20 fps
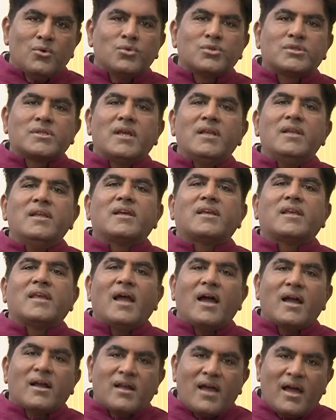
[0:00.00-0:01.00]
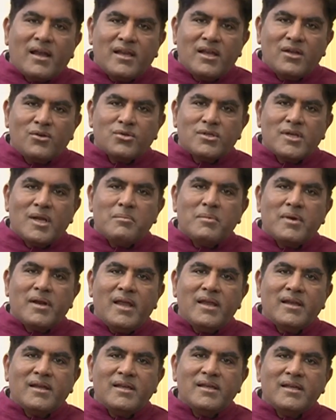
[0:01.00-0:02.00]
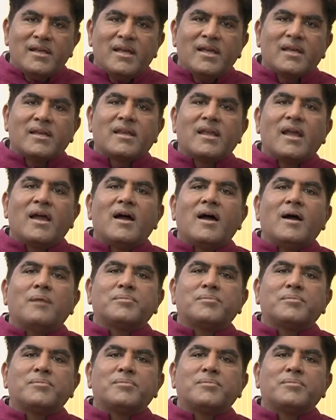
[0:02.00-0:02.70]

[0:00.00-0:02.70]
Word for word: उसके लिए क्या कार्य योजना बनाई गई है क्या